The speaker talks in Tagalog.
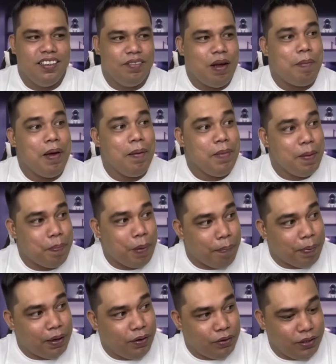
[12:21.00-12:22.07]
Mamaya may
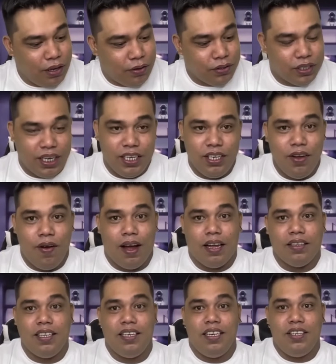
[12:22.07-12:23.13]
papanood ako sa inyo
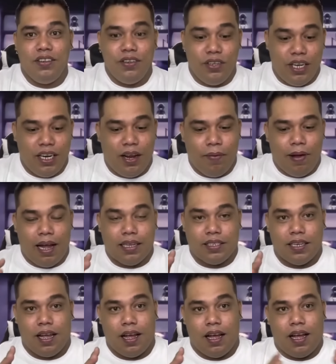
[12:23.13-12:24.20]
ha. Tingnan niyo yung ginawa
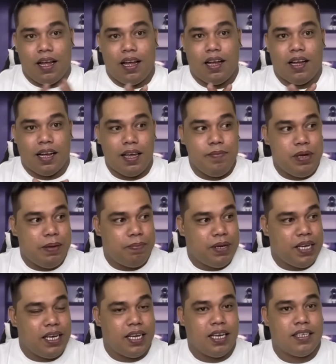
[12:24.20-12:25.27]
sa kay
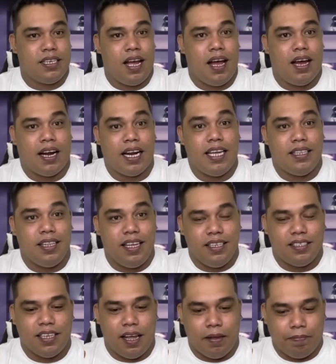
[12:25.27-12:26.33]
BP sa
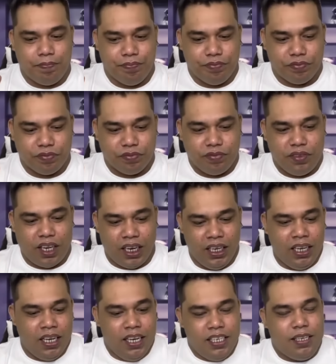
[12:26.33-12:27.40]
ratings ha.
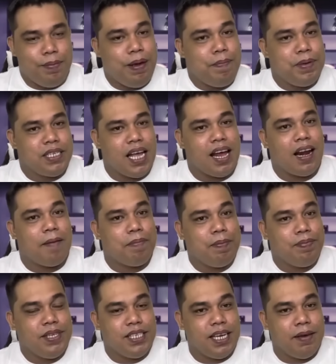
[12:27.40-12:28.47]
Si BP Sara
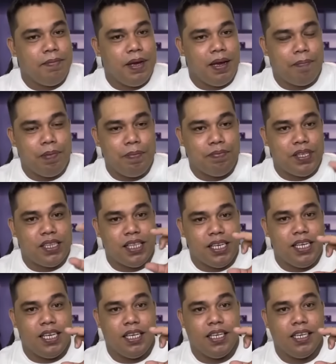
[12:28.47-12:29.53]
57 uh,
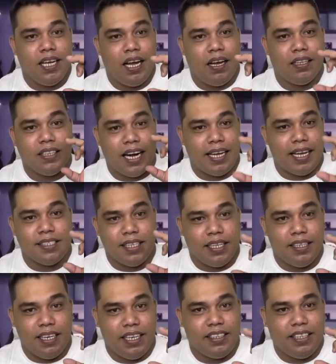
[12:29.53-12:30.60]
53 ang
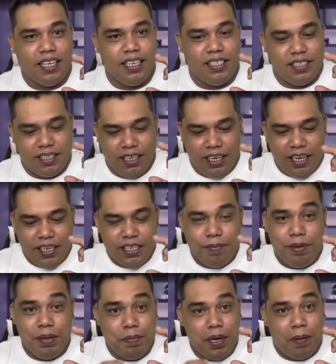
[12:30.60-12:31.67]
trusted ratings. Si
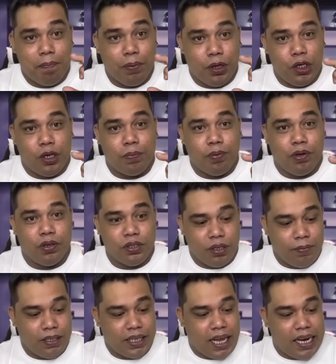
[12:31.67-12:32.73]
BBM 44
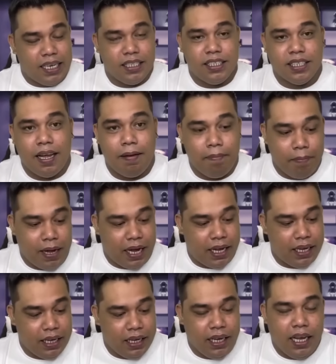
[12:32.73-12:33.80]
samantalang si Tamba
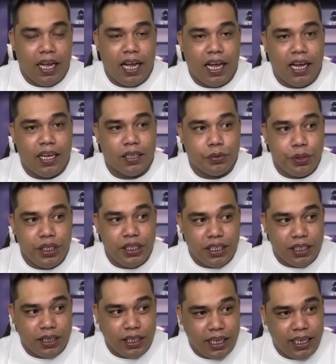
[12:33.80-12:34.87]
uh, ah,
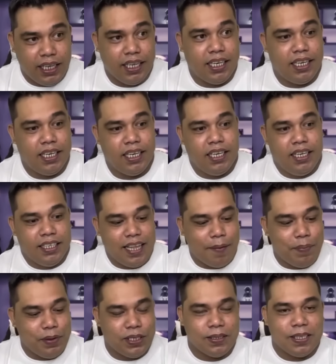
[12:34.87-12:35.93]
23. Oh!
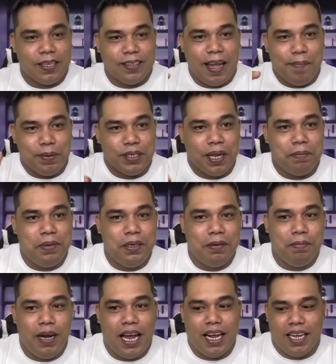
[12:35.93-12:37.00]
Tapos tapos sabi
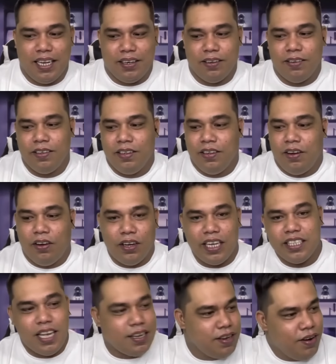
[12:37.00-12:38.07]
nung vlogger, oh, oh
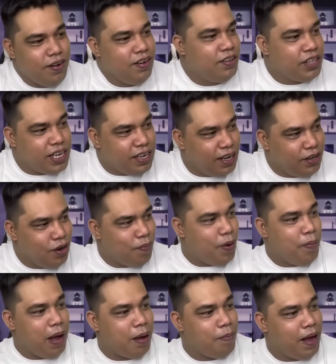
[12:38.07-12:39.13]
kita nyo, tignan nyo
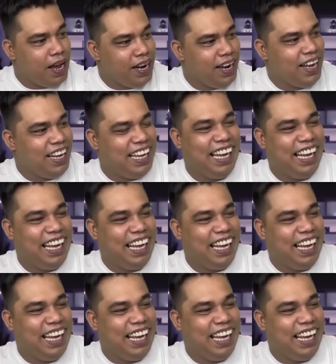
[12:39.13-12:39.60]
bumaba na.